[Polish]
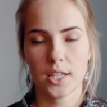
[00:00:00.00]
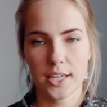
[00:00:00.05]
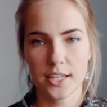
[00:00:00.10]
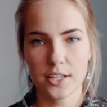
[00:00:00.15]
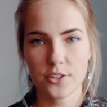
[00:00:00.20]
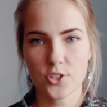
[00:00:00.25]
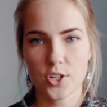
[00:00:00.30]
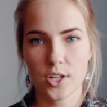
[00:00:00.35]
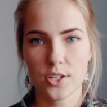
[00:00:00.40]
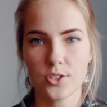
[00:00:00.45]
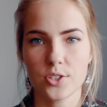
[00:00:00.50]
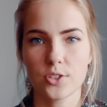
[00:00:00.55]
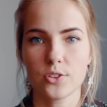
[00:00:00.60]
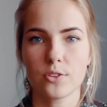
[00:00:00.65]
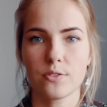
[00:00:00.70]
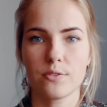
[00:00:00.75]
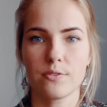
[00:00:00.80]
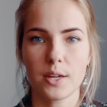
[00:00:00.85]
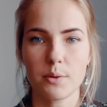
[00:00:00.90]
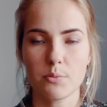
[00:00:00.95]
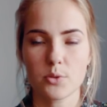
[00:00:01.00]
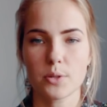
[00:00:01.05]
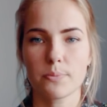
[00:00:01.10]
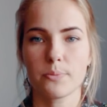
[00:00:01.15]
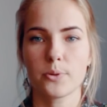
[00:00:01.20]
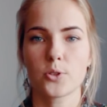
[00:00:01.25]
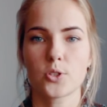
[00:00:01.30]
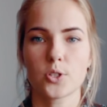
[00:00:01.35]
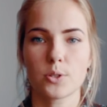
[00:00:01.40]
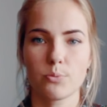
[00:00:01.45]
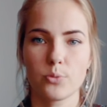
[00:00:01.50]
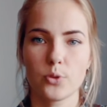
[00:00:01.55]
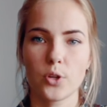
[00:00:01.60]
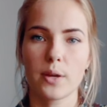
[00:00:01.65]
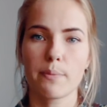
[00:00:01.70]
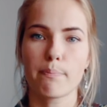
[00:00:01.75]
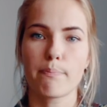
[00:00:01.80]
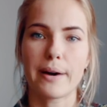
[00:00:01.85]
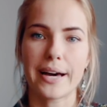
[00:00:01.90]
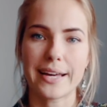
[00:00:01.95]
takie życie, to wiem, że
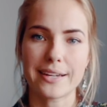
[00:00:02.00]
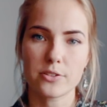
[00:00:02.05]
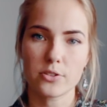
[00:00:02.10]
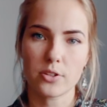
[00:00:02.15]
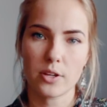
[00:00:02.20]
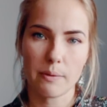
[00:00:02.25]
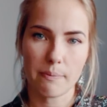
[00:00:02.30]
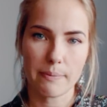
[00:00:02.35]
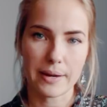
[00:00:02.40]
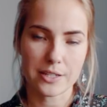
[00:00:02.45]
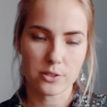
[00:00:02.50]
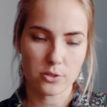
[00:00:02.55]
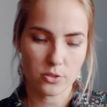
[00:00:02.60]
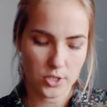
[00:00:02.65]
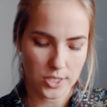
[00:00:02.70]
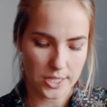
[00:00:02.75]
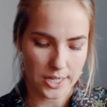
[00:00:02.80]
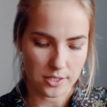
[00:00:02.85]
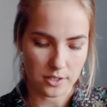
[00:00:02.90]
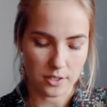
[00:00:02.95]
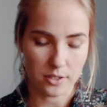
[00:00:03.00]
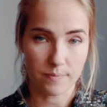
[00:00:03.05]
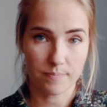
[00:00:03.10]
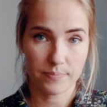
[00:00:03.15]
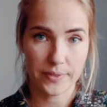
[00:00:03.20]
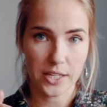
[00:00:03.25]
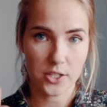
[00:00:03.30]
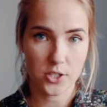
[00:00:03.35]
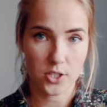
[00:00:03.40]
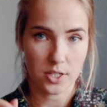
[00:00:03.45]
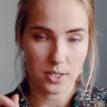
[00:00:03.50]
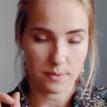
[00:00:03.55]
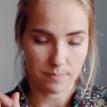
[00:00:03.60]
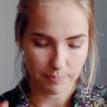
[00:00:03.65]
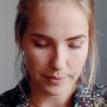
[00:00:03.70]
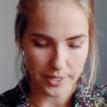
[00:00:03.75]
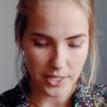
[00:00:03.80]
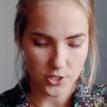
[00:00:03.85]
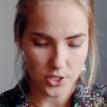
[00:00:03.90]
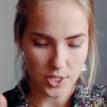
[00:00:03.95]
potrzebuję bardzo i bardzo śledzić. Także
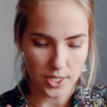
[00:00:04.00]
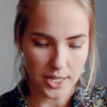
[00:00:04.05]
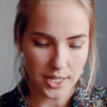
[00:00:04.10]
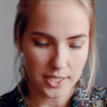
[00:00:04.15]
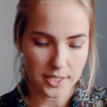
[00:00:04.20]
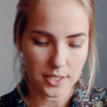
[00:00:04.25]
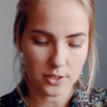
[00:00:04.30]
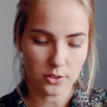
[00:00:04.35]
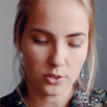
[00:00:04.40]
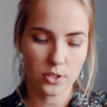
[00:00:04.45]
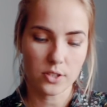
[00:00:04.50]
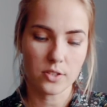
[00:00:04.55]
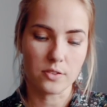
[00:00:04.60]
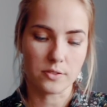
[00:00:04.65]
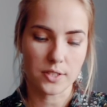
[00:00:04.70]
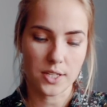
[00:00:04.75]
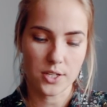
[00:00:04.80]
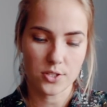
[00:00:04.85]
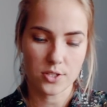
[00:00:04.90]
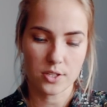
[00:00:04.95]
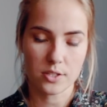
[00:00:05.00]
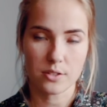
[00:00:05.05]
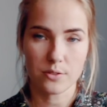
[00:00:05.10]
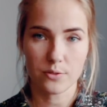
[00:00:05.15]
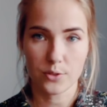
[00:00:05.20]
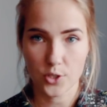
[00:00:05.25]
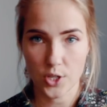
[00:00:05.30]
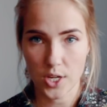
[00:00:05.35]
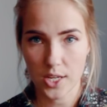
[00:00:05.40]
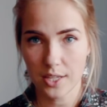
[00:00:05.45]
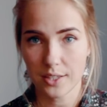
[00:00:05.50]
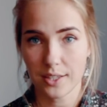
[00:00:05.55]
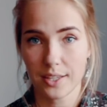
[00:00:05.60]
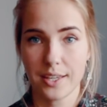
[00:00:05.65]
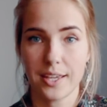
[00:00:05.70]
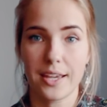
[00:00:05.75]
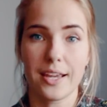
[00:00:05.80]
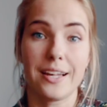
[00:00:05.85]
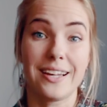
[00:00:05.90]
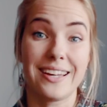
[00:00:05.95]
pierwsza rada to jest właśnie stworzenie
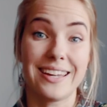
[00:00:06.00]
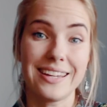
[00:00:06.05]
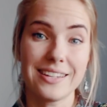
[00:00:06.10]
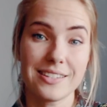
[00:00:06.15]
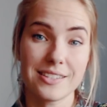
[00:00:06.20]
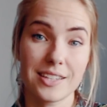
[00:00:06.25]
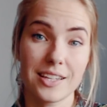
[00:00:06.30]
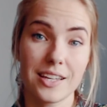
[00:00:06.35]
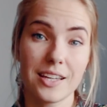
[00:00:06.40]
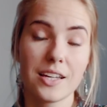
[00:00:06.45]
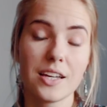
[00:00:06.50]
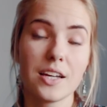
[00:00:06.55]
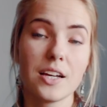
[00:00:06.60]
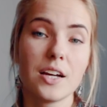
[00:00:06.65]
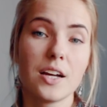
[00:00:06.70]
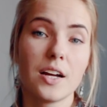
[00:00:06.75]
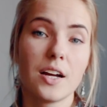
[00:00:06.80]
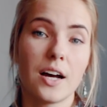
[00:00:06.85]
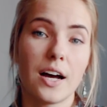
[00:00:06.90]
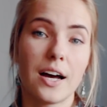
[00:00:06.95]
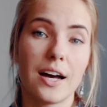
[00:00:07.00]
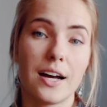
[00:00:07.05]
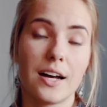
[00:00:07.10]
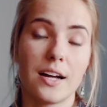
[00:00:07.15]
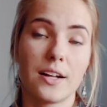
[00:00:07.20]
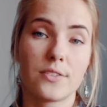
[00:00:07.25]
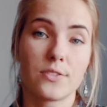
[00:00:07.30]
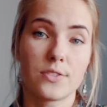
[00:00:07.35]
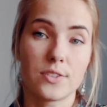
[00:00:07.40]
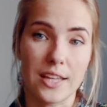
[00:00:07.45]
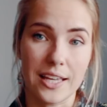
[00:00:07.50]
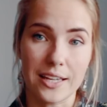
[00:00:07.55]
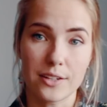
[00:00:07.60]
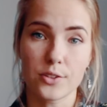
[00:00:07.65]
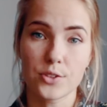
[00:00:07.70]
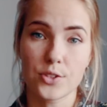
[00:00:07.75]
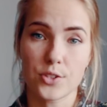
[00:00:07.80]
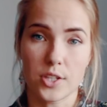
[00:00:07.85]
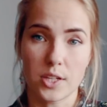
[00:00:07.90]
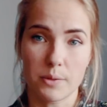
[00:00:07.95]
takiej listy e,
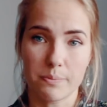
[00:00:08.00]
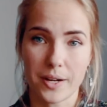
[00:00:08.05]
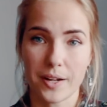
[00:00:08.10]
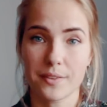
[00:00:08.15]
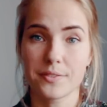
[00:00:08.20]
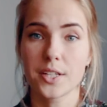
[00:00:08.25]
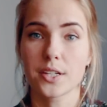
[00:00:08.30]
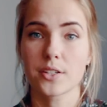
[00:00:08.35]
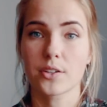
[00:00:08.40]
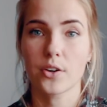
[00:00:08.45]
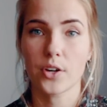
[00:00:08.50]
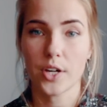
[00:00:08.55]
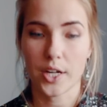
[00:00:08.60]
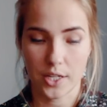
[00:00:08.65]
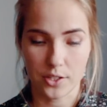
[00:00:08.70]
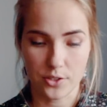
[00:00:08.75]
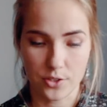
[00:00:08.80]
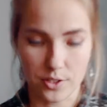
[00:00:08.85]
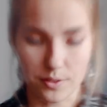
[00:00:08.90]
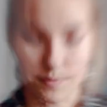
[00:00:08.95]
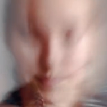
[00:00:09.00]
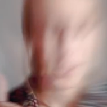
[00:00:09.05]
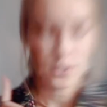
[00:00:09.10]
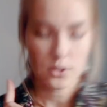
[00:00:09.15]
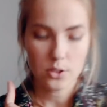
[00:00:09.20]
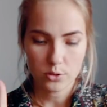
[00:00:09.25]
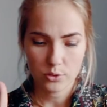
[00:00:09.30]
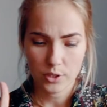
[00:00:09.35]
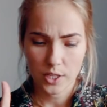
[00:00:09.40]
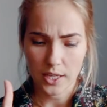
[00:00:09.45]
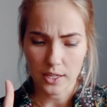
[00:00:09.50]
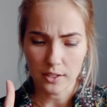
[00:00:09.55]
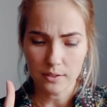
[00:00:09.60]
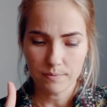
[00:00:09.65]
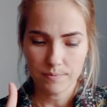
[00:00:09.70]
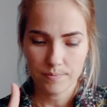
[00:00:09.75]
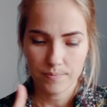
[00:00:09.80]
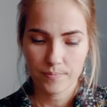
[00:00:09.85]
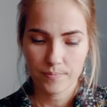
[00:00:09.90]
tego, co naprawdę kochacie. Drugie,